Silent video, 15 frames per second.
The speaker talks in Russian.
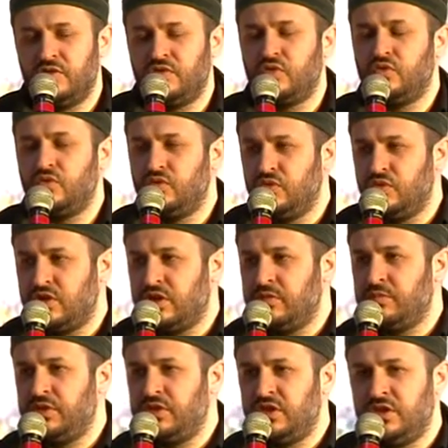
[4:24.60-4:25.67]
в кругу
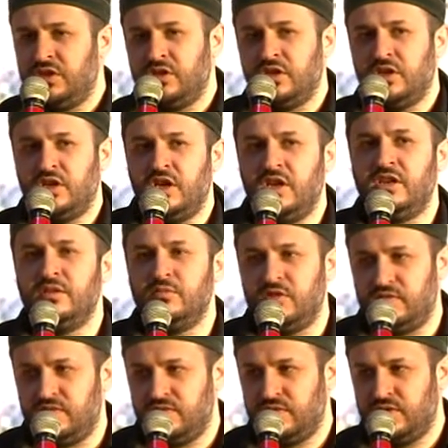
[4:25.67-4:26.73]
компетентных
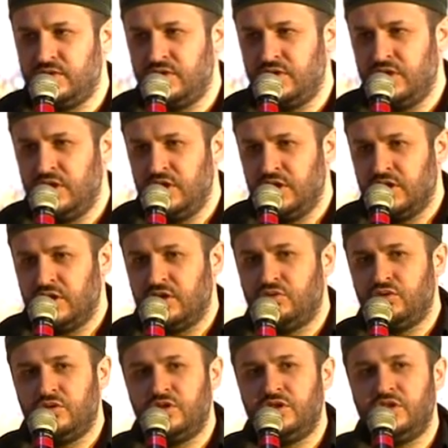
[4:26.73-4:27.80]
алимов,
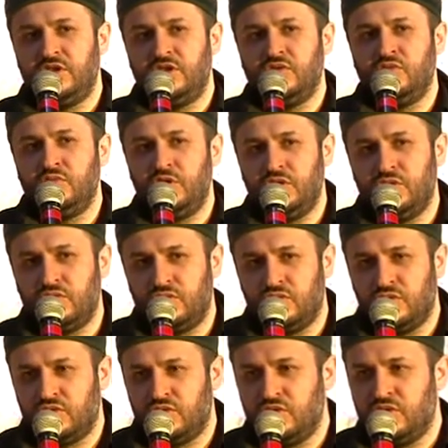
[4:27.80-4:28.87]
которые умеют
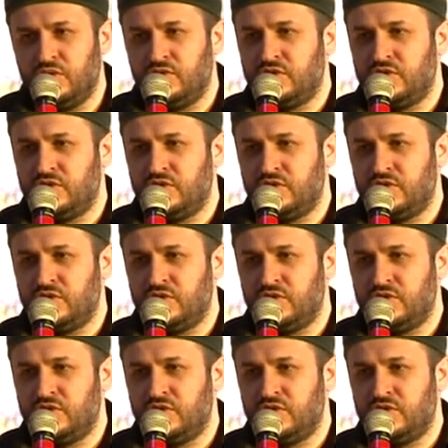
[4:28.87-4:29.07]
друг друга